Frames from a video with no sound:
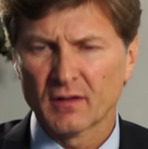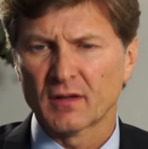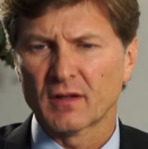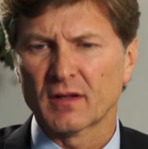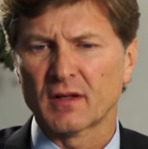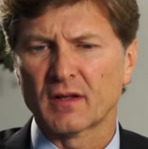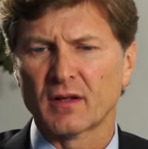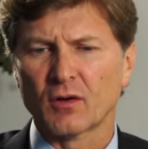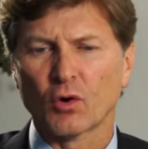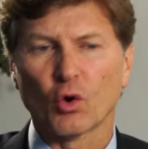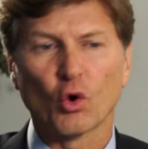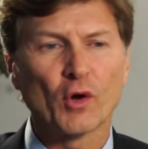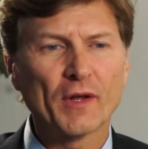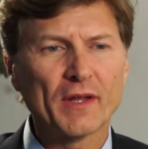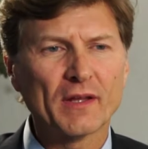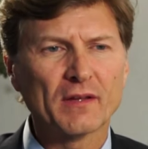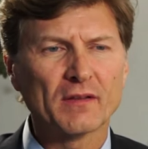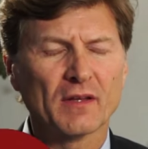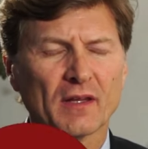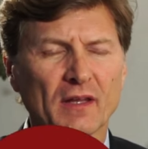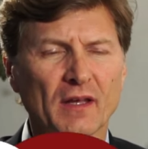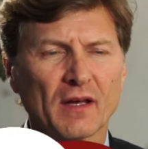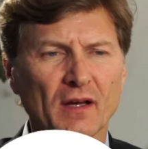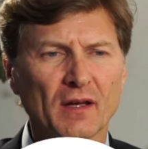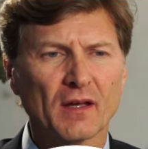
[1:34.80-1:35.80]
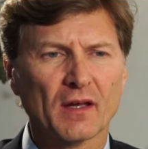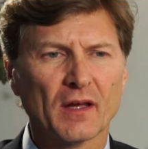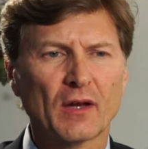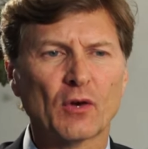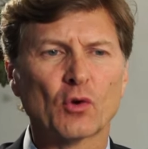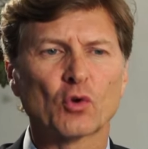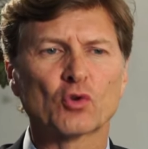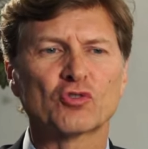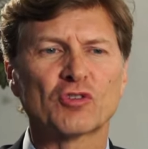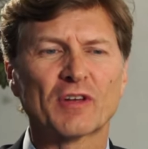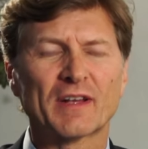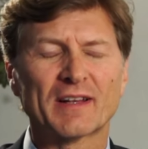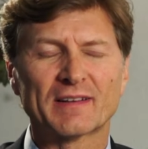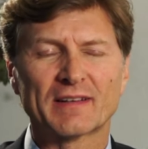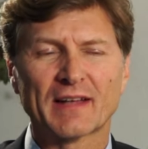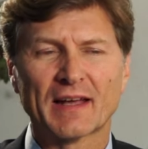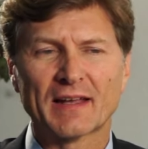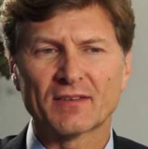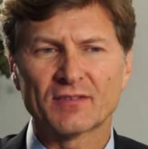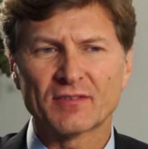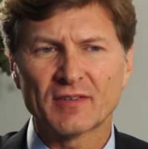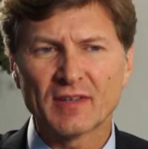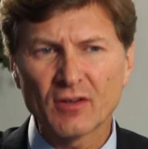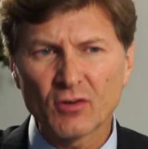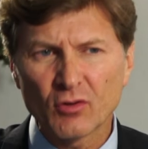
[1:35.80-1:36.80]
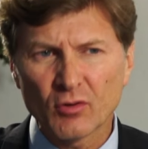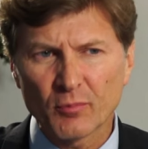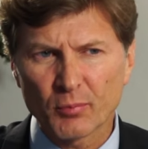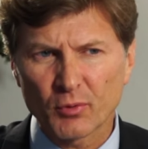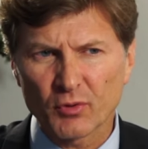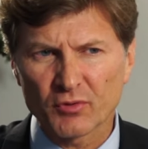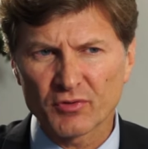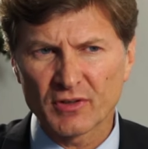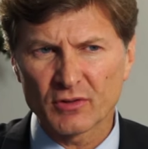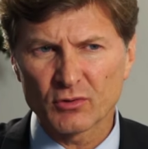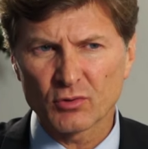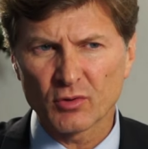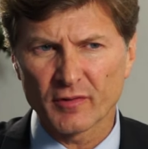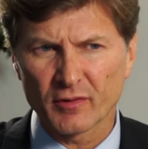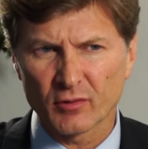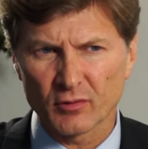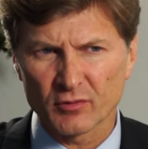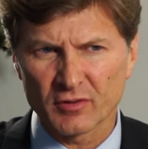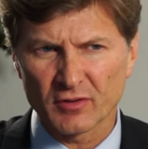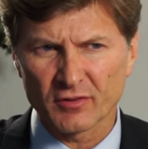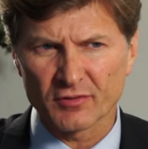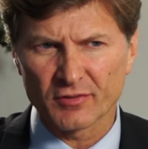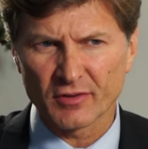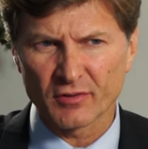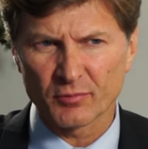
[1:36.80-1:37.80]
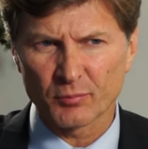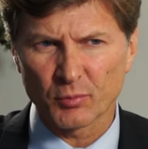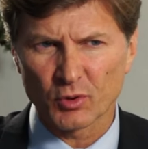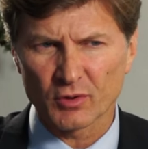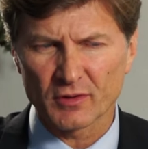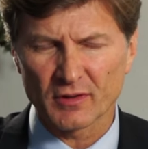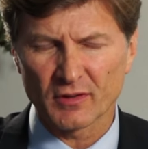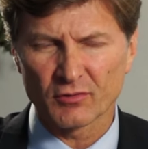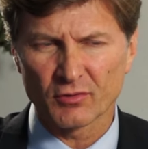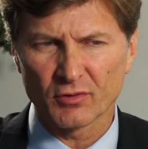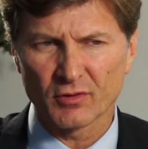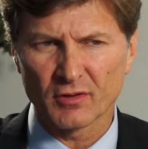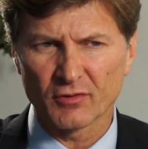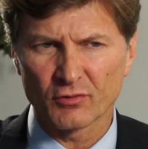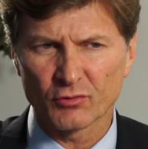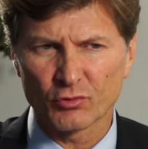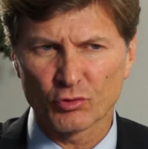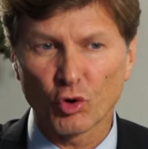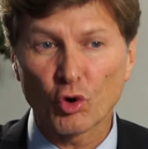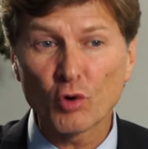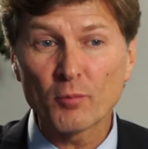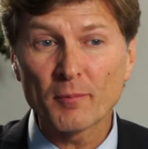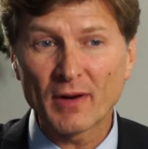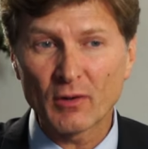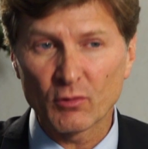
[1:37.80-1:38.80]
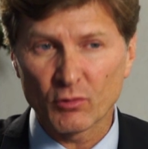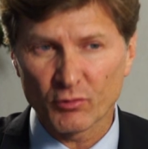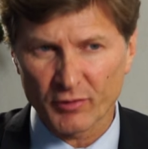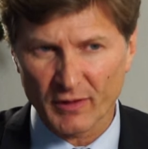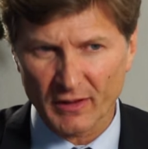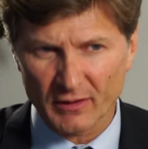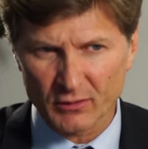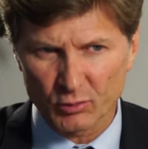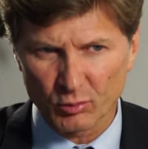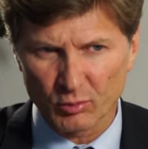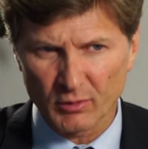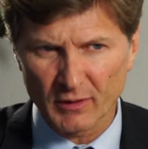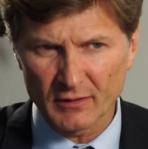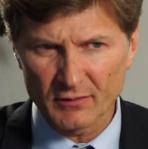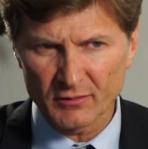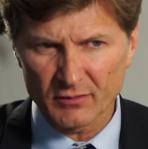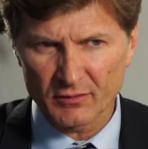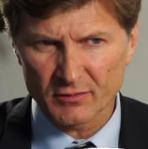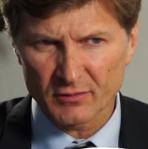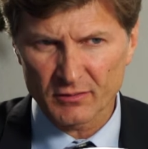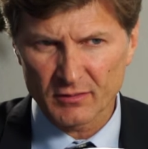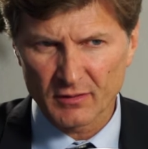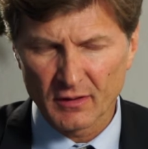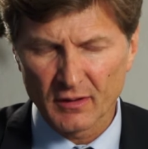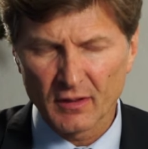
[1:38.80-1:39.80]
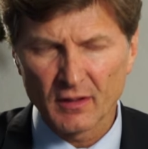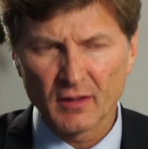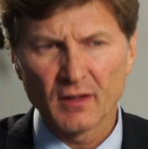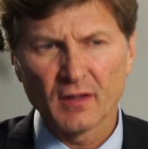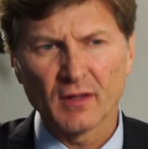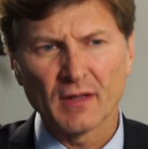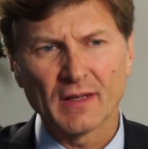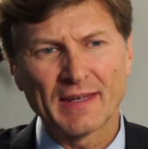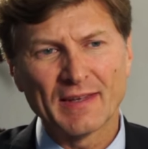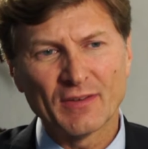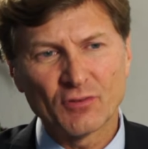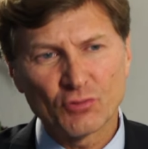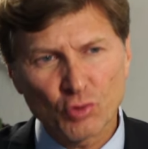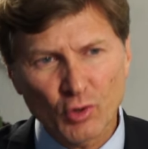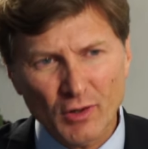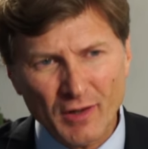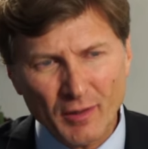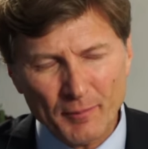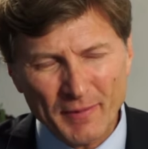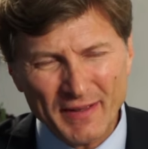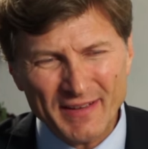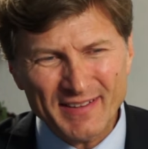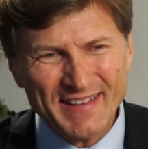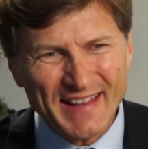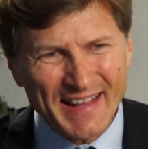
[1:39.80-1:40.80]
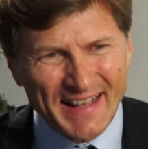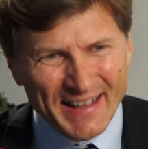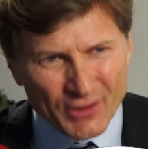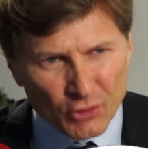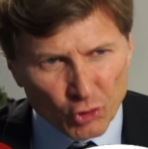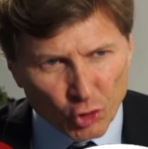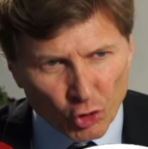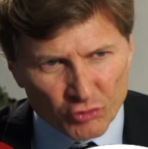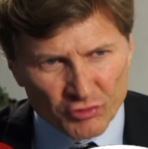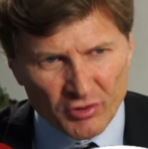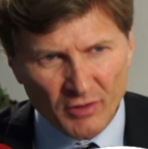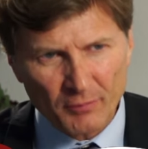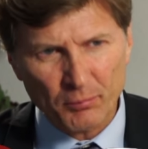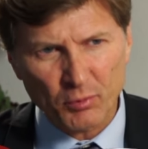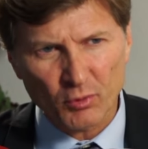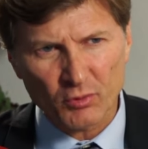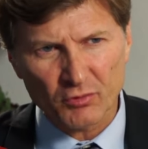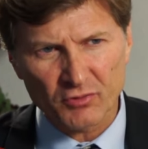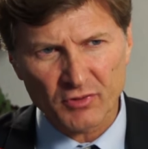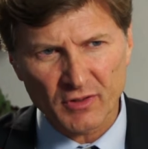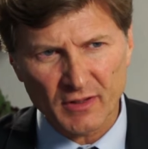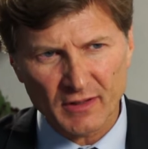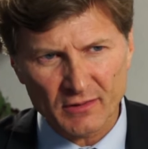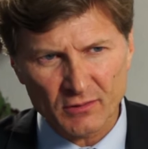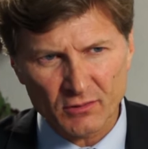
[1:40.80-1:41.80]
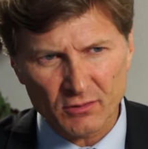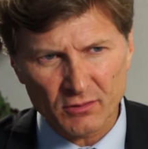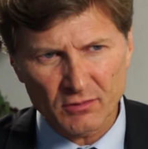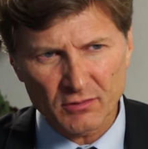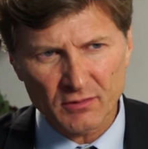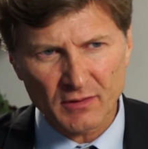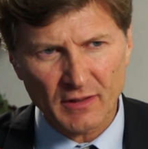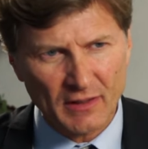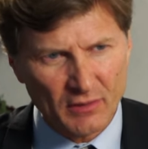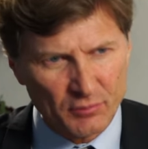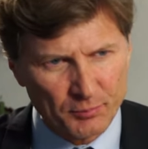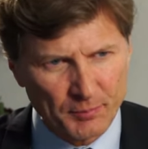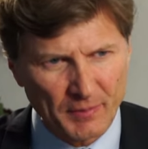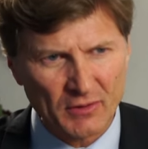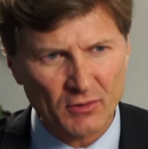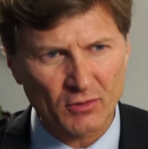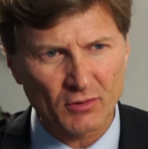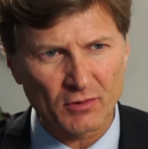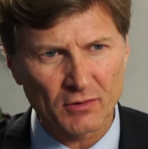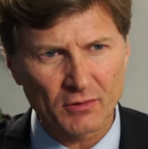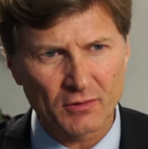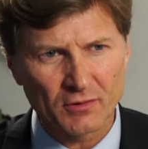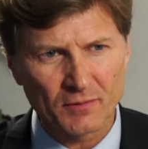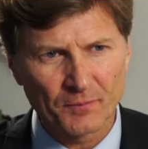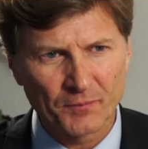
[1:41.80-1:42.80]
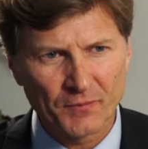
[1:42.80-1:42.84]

eh, hoy en día el 85% de nuestras exportaciones son manufacturas y solamente el 12% es petróleo.